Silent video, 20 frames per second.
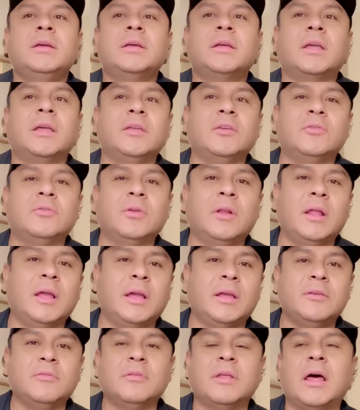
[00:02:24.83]
que yo no le
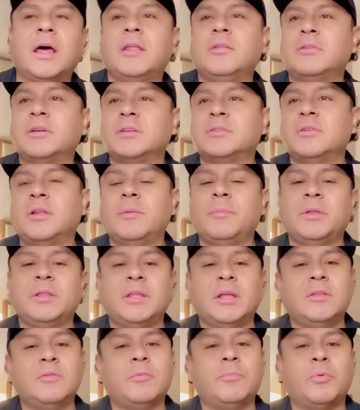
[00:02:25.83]
he ayudado, que
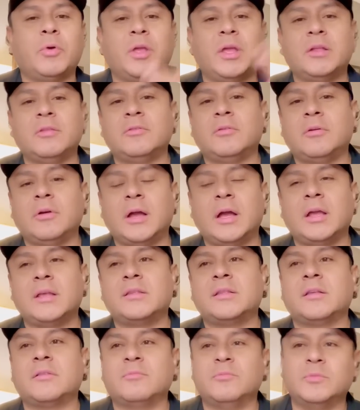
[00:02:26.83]
solamente ando apoyando a
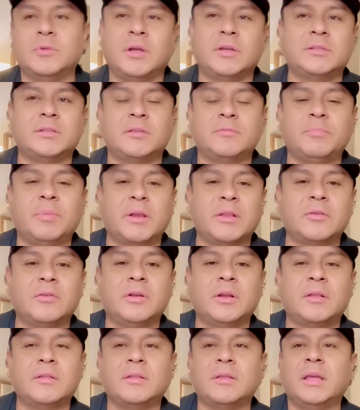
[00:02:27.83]
estas, estas
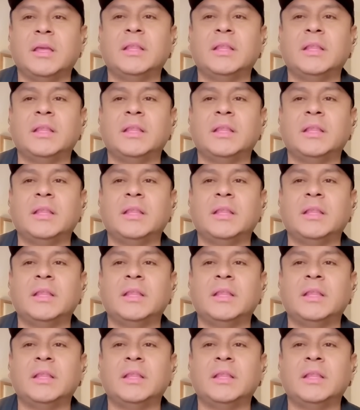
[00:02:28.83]
personas.